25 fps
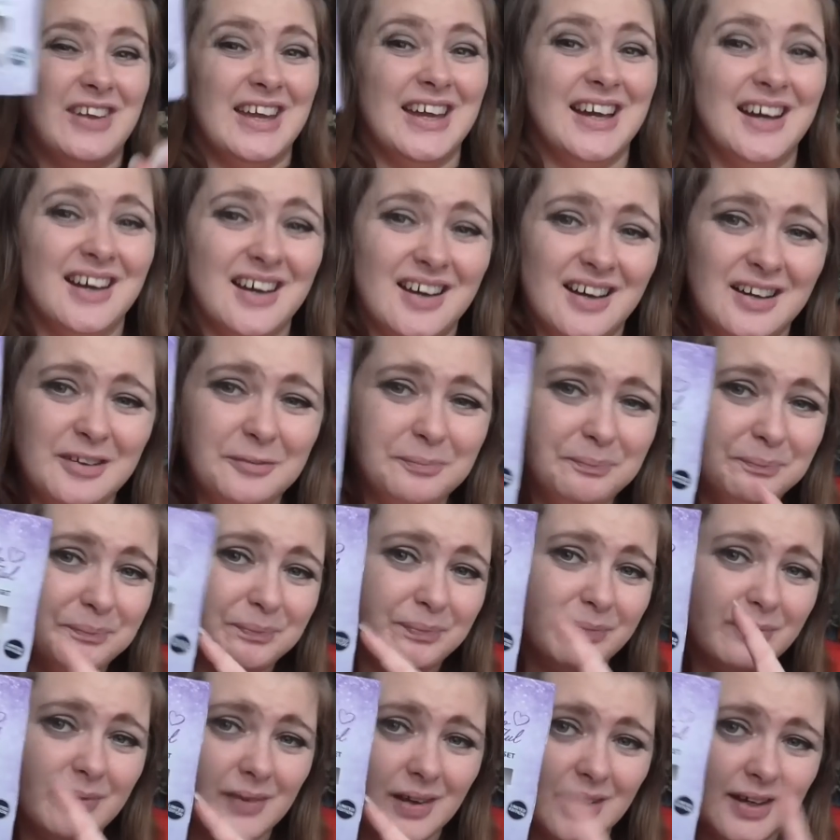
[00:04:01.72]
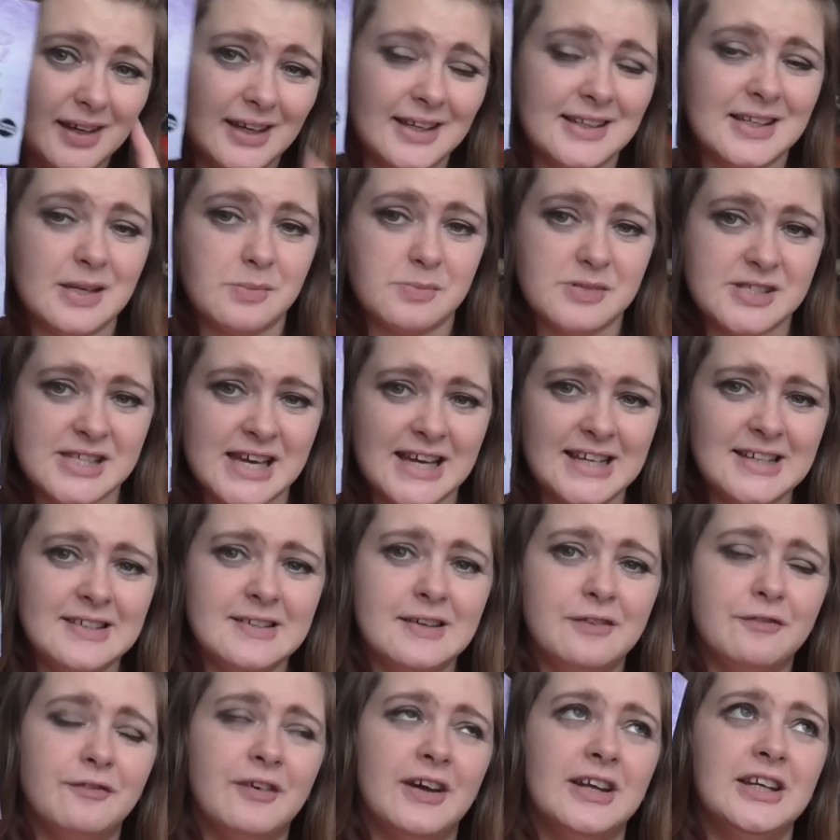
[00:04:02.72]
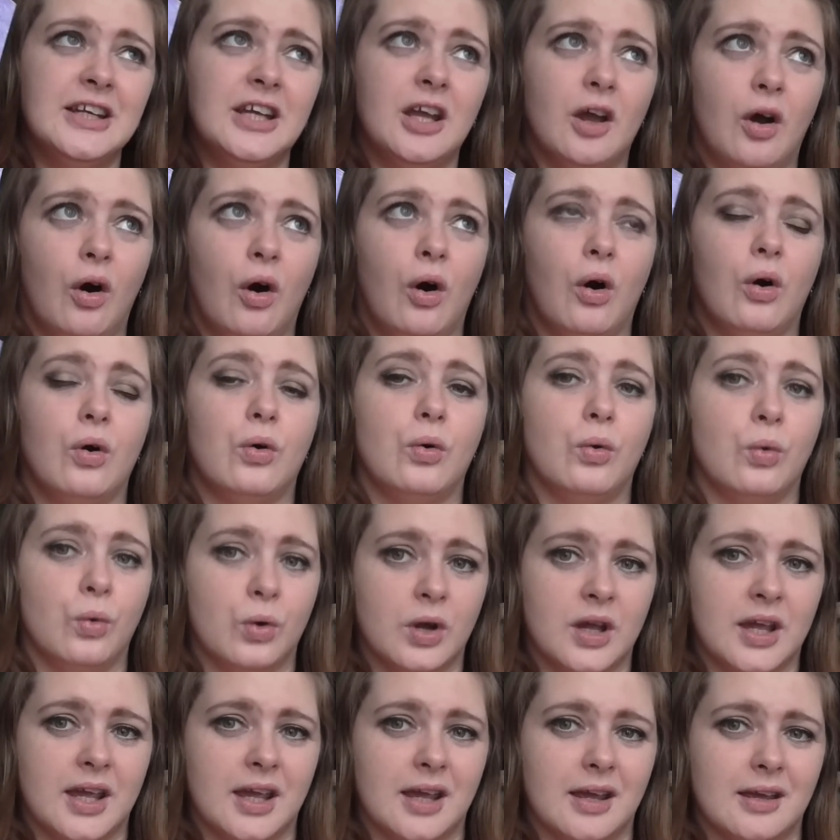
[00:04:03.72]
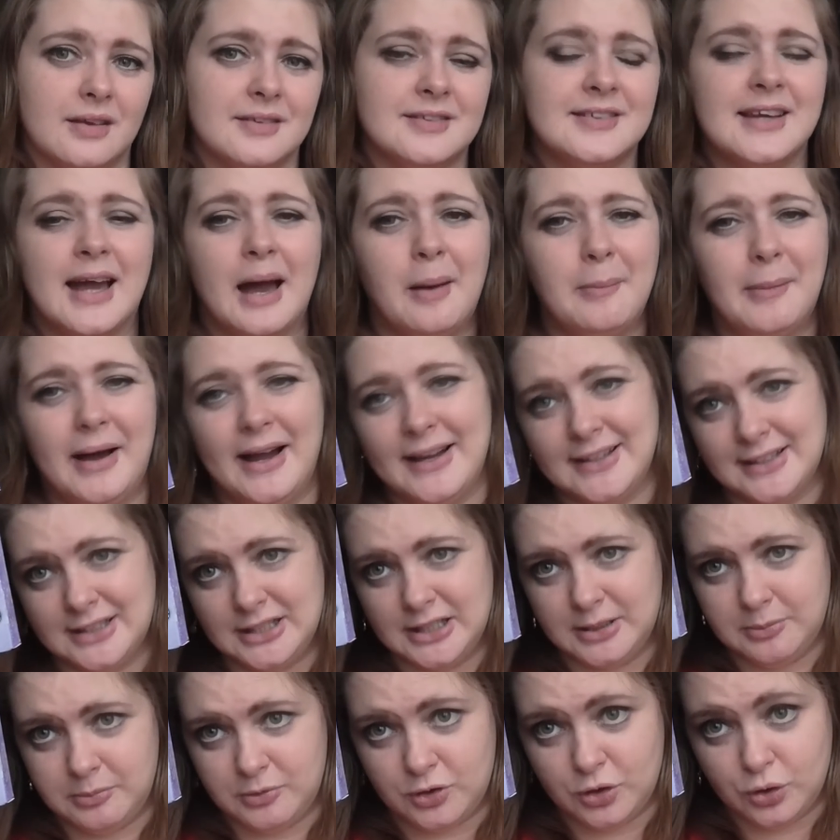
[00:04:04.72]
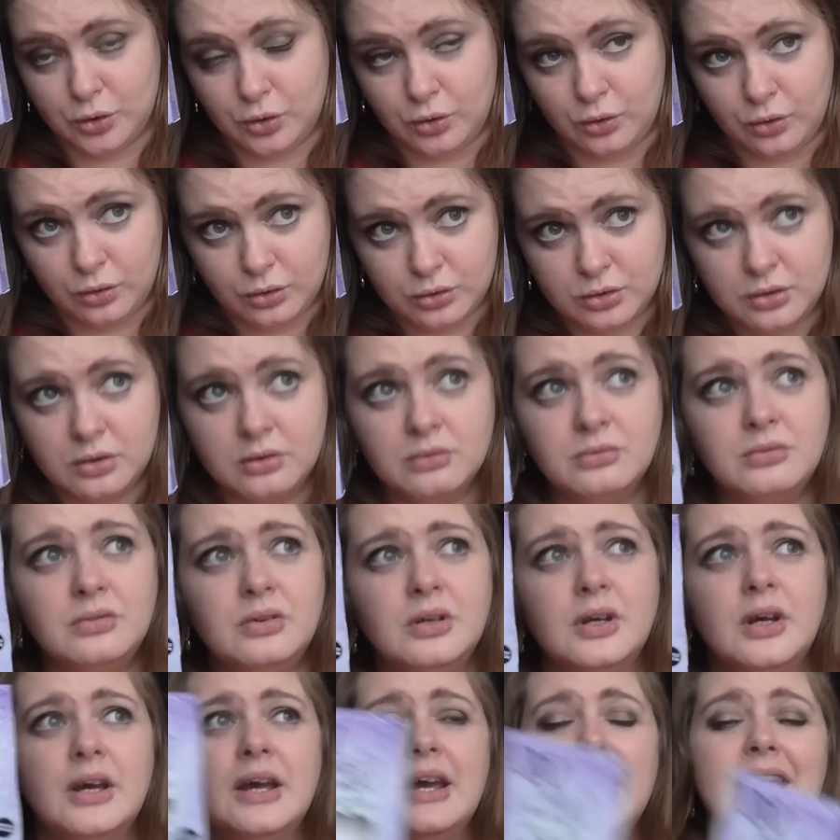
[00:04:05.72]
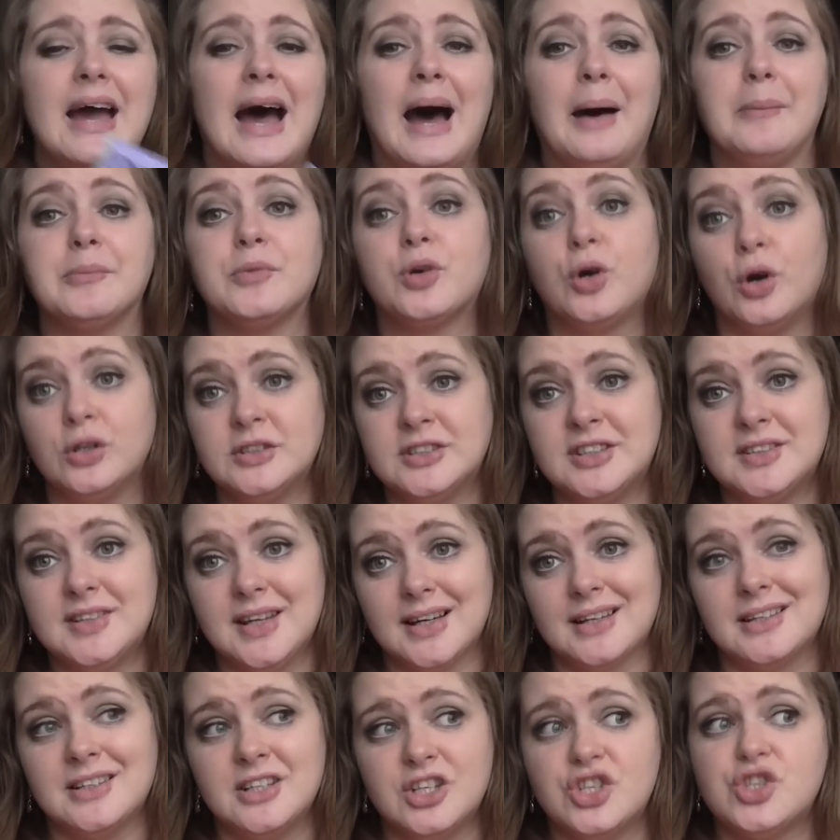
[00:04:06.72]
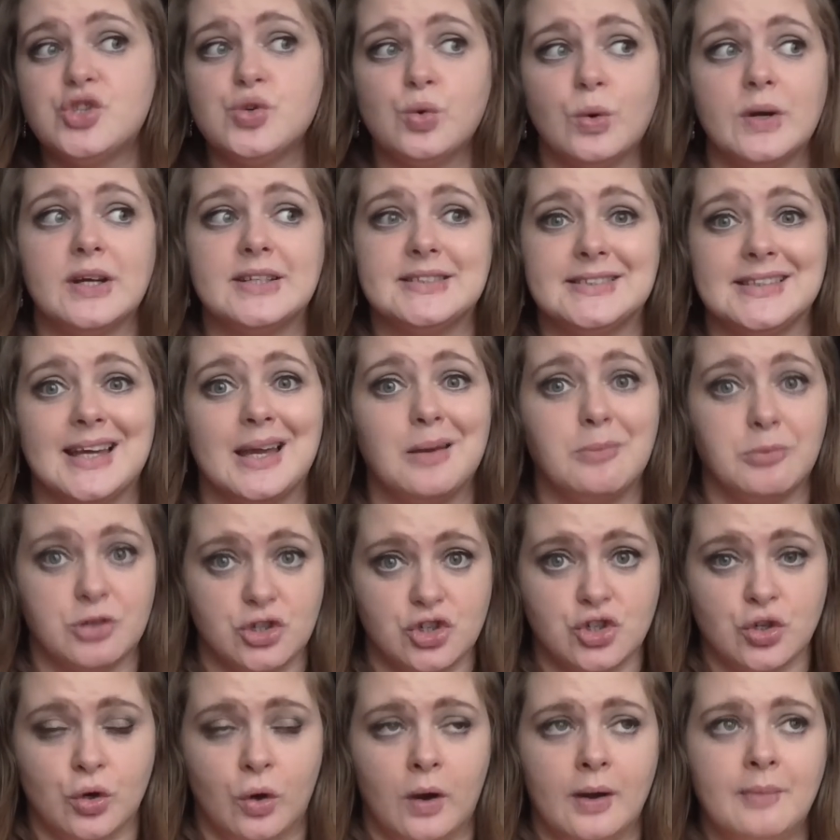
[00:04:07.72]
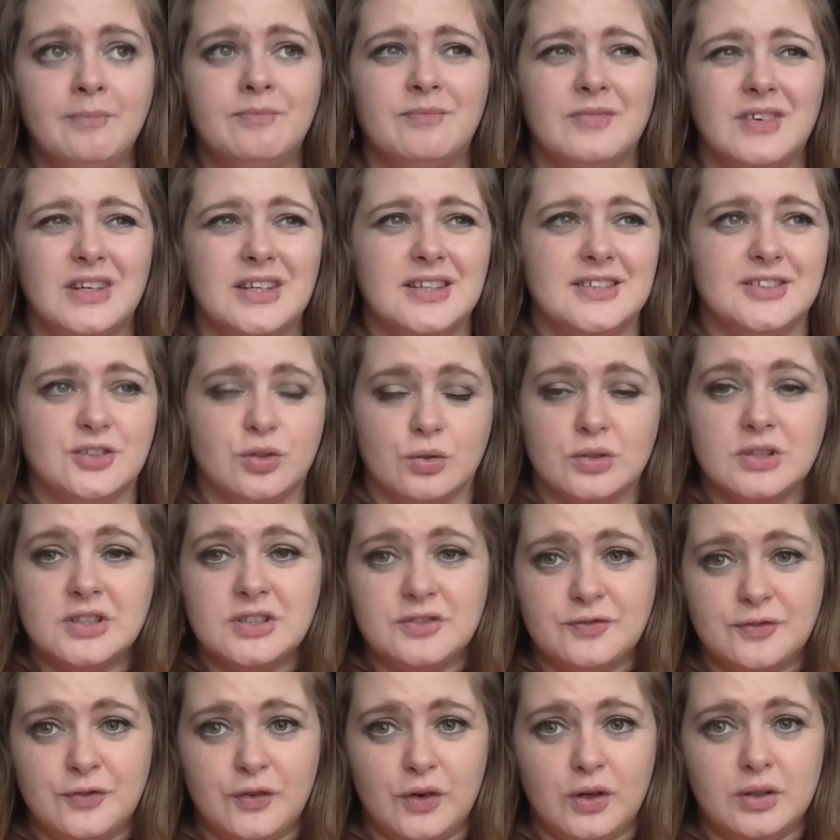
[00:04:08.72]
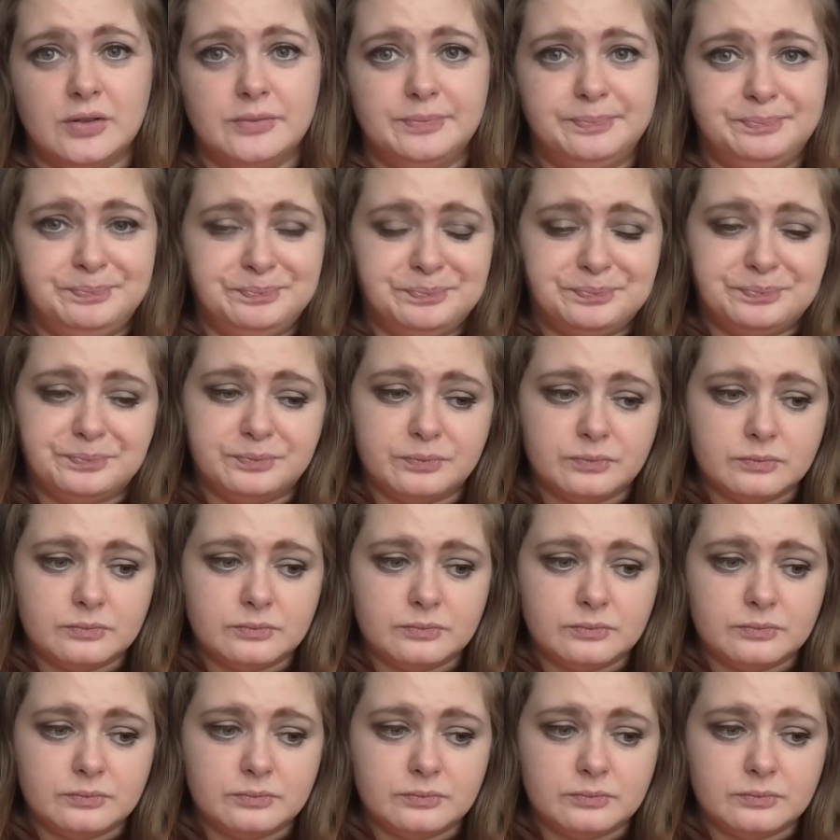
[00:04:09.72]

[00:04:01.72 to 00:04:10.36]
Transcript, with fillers: Vera in dem Set fand ich auch okay. Die haben angenehm gerochen, haben Gott sei Dank nicht so extrem geschäumt, wie ich sonst von